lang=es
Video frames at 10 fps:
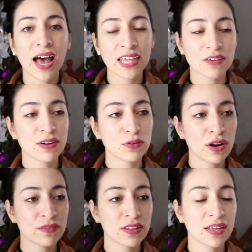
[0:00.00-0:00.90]
a llevar
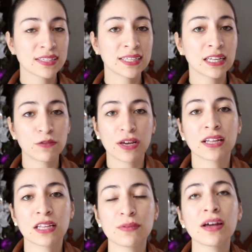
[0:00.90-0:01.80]
una vida
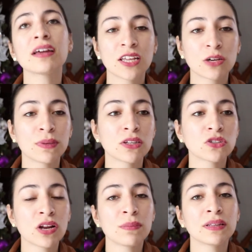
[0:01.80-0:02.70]
significativa y tomando
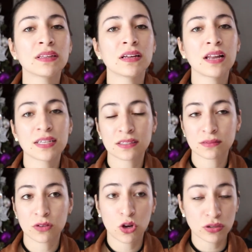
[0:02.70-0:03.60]
solamente
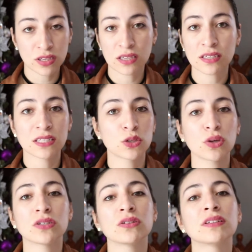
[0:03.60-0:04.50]
las cosas y
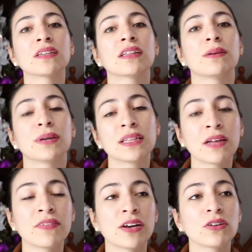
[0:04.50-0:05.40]
situaciones que te
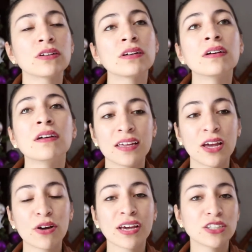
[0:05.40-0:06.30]
brindan valor.
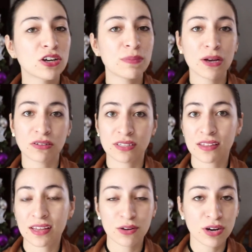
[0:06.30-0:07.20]
Y aunque yo no me
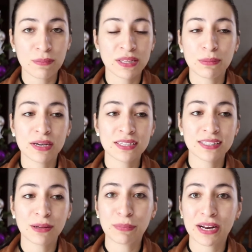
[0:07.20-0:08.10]
considero una
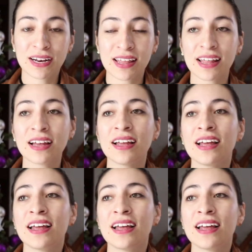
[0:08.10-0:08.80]
minimalista para nada,